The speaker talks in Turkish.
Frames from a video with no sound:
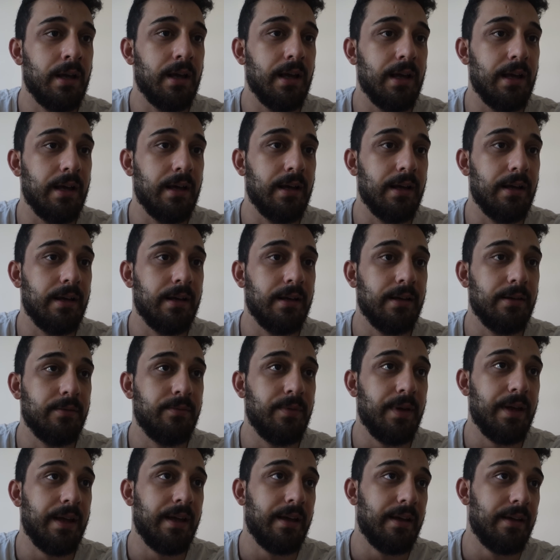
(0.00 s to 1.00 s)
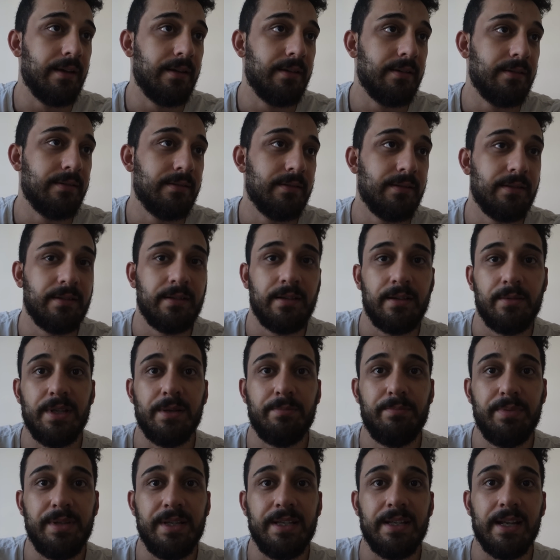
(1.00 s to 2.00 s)
E, ve
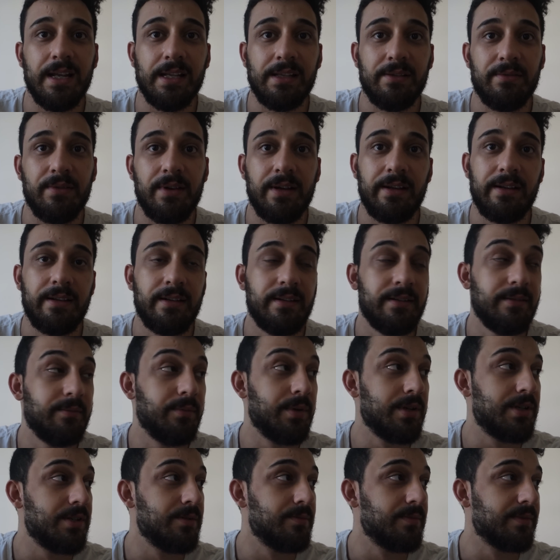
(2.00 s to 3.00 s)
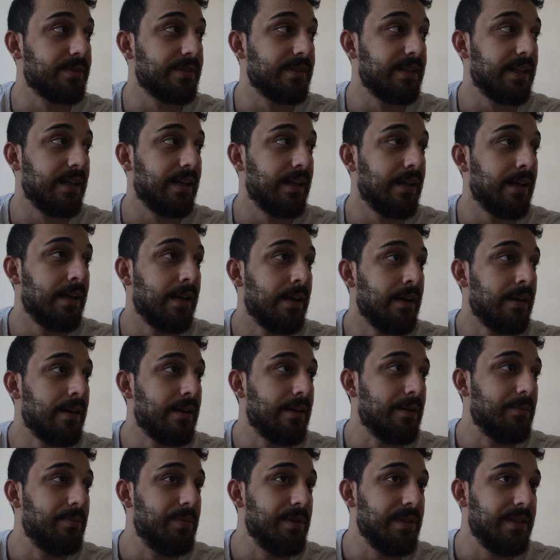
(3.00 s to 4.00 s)
de Peanut var başımızda
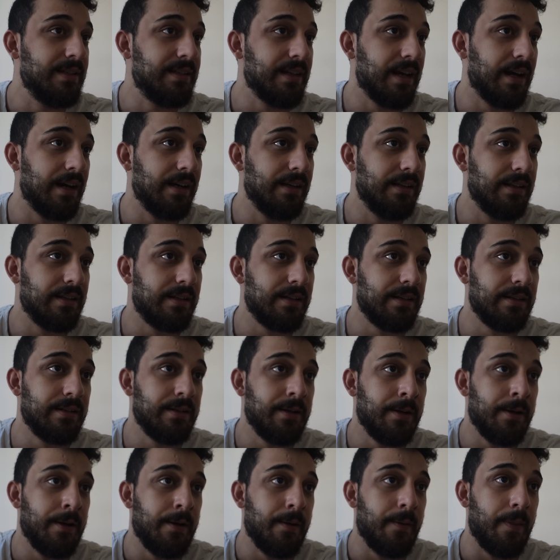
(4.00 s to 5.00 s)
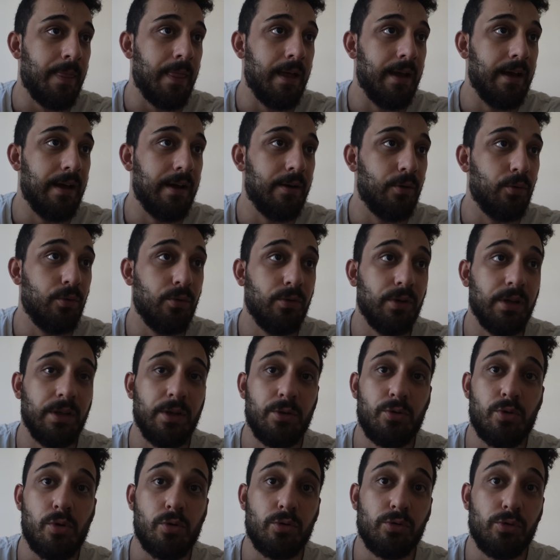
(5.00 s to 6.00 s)
bir iki aydır. E, onunla
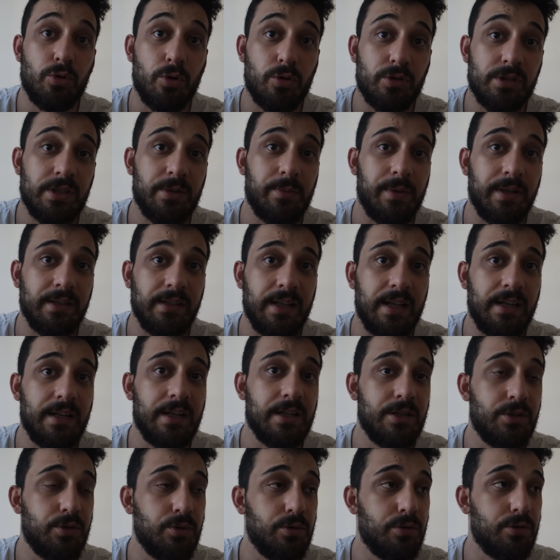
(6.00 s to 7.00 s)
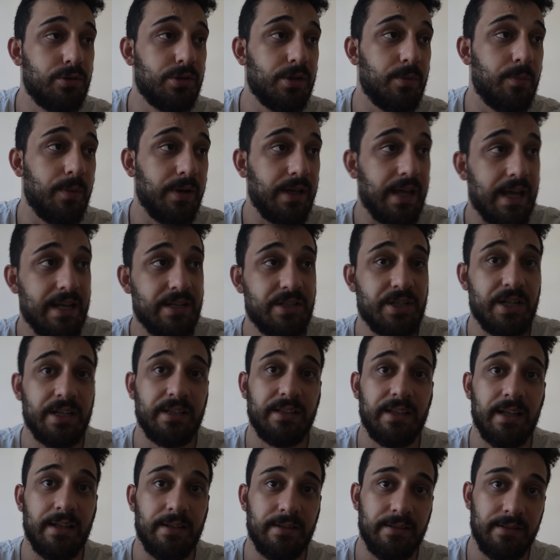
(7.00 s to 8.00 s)
da çok zor zamanlar geçiyoruz ama
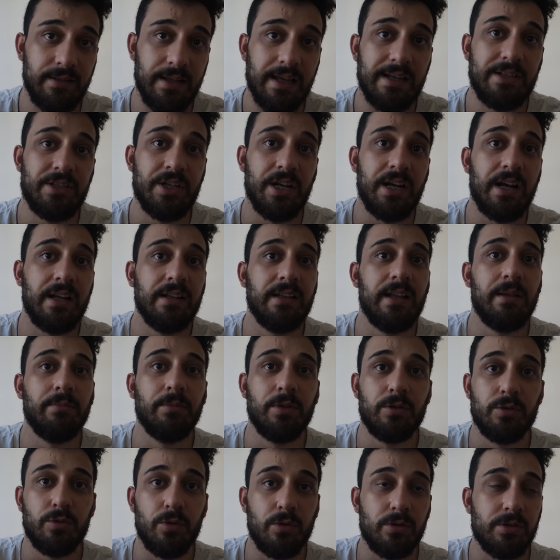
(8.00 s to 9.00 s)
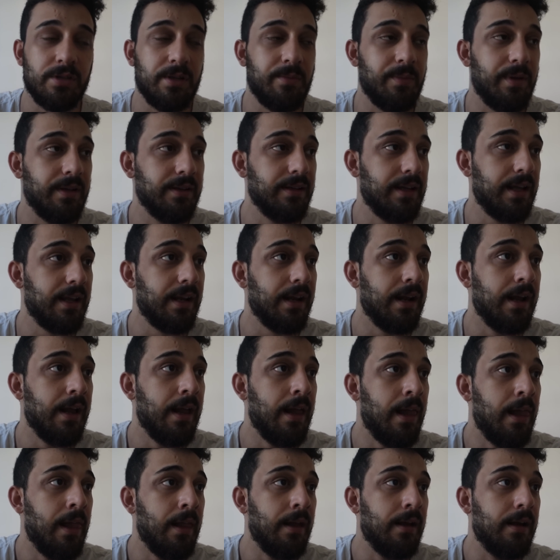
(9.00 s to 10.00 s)
gerçekten gerçek anlamda zor zamanlar.
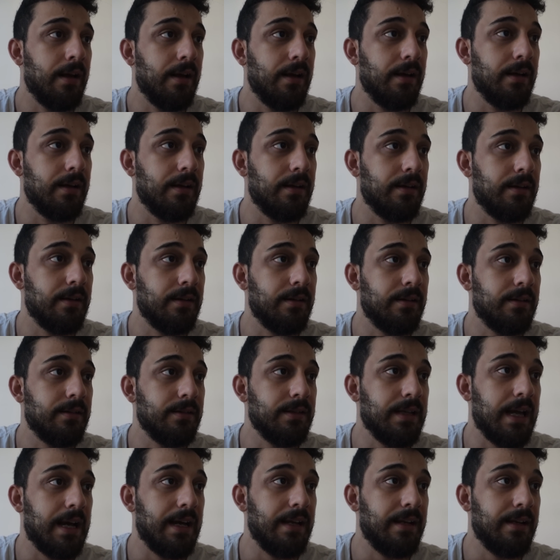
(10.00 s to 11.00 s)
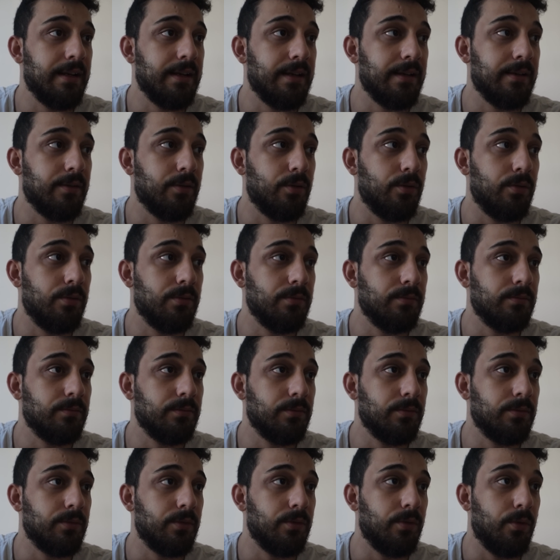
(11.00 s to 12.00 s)
E, yani
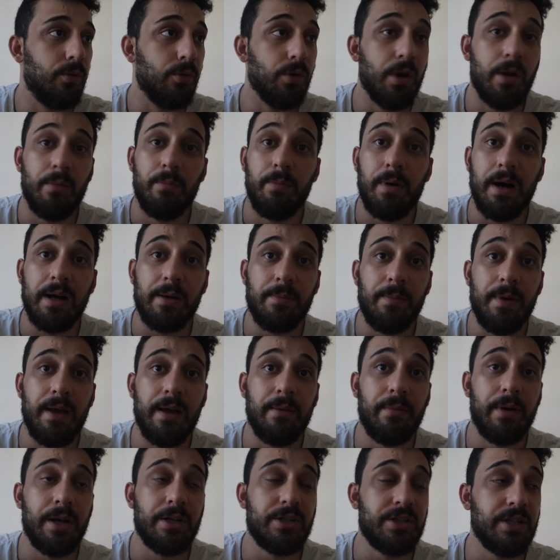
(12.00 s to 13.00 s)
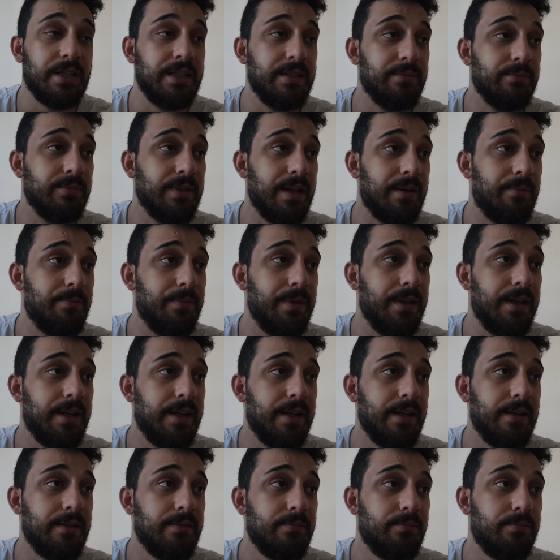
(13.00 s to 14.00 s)
ona bakmaya başladığımdan
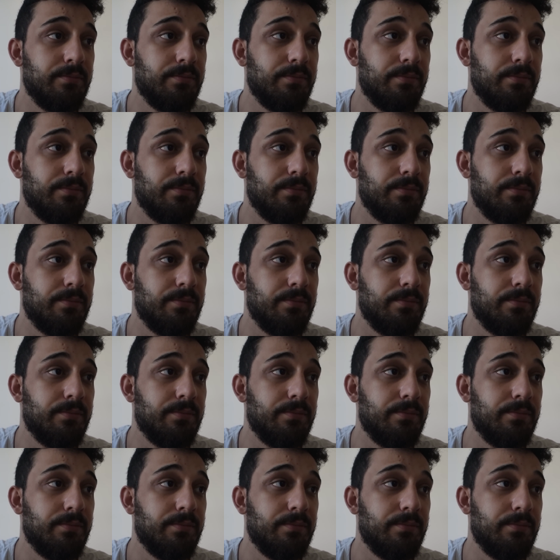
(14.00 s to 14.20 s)
beri